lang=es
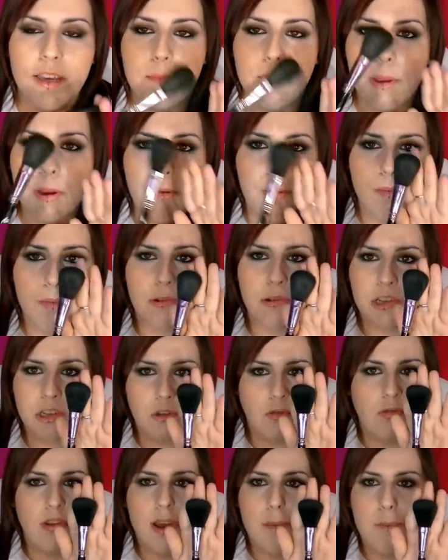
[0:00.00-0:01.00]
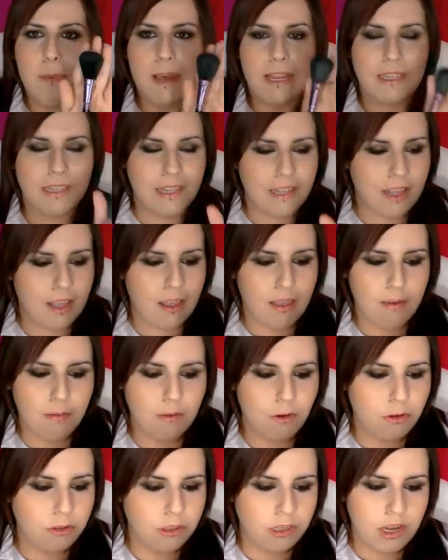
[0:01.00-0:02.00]
Pero vamos, es una pasada de
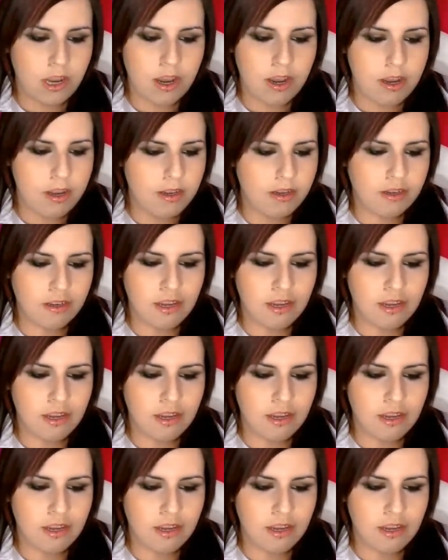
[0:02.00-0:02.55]
brocha